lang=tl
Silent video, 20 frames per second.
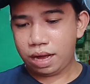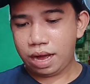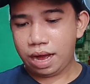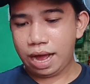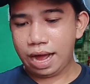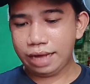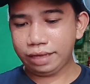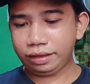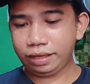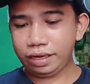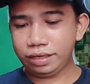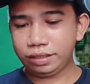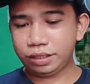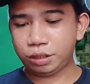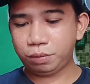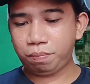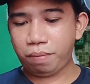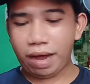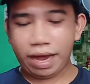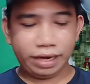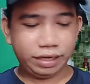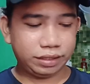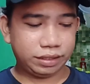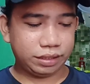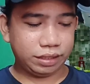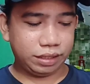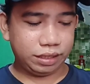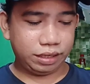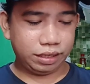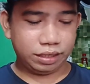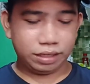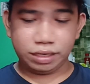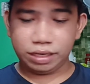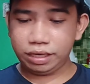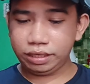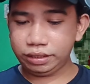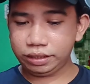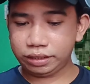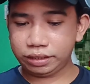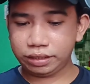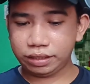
hot and spicy is